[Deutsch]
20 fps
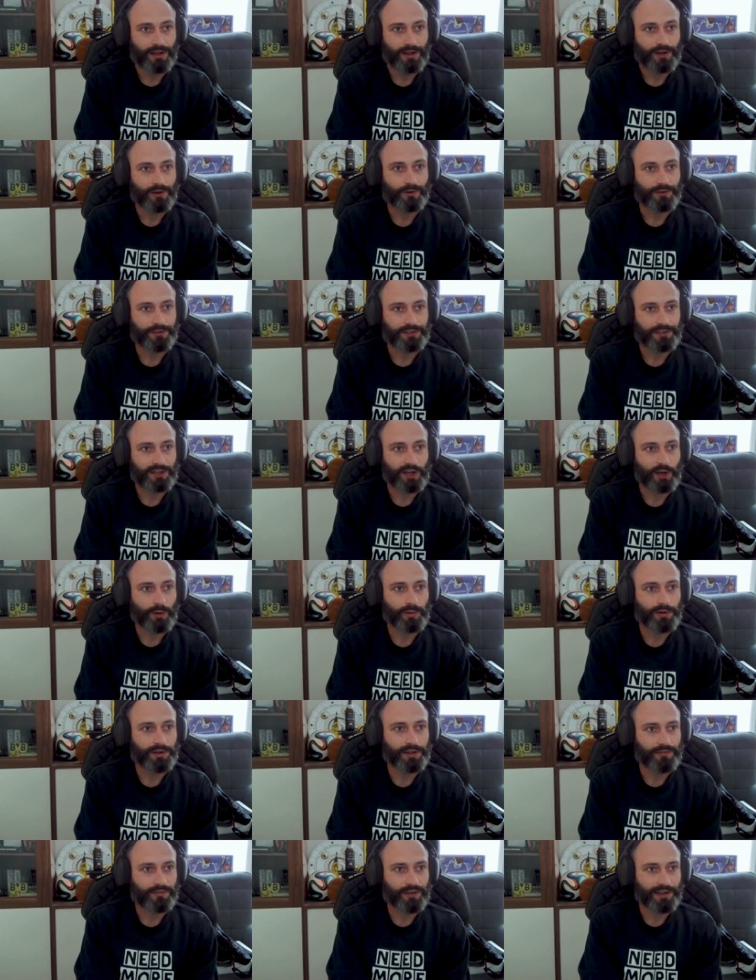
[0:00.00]
Und ich
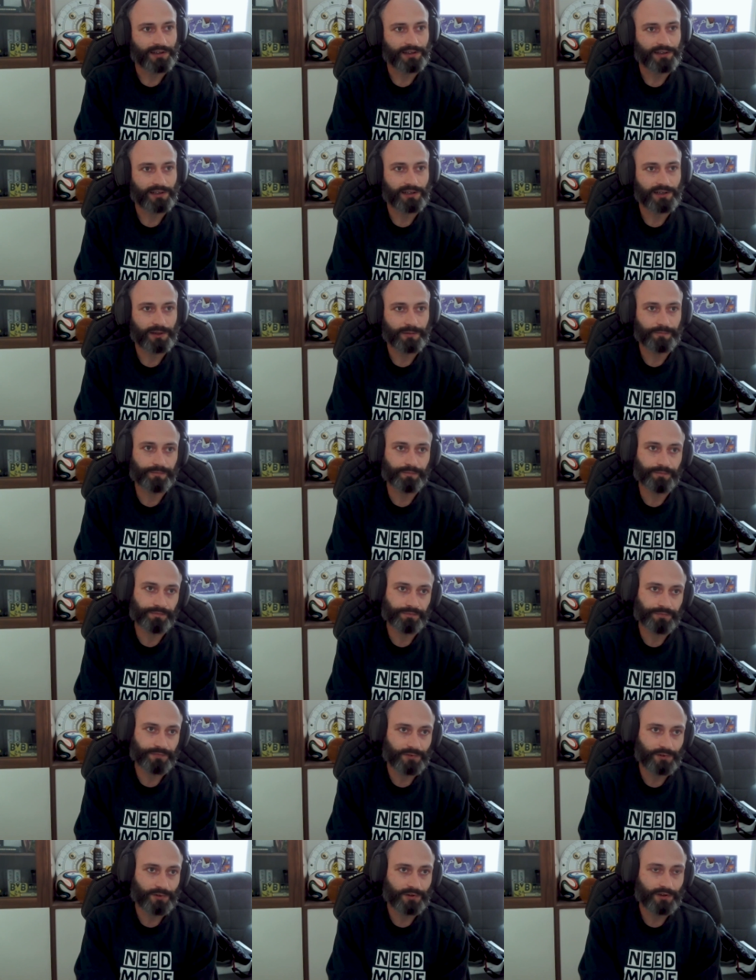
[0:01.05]
glaube, der Wandel
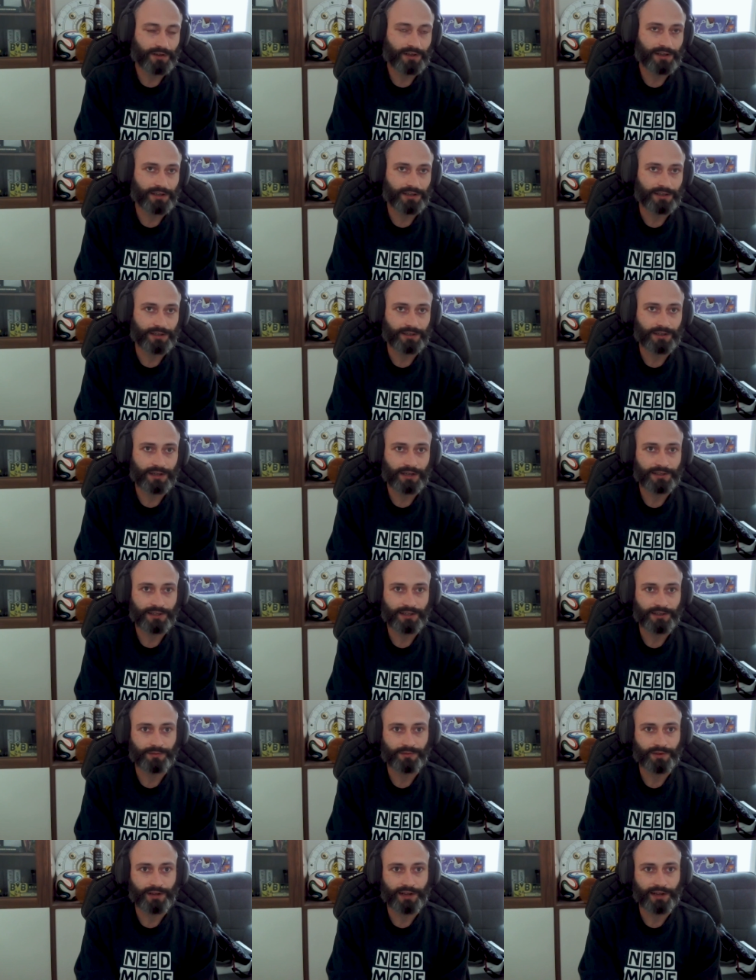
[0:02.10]
äh, hat
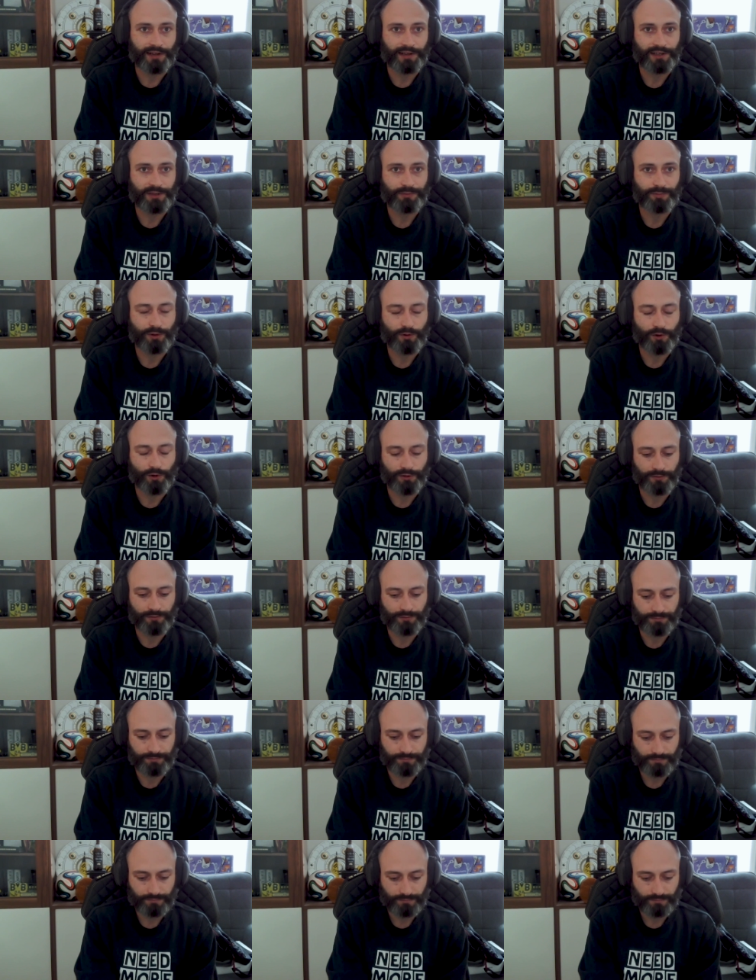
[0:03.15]
dann eigentlich begonnen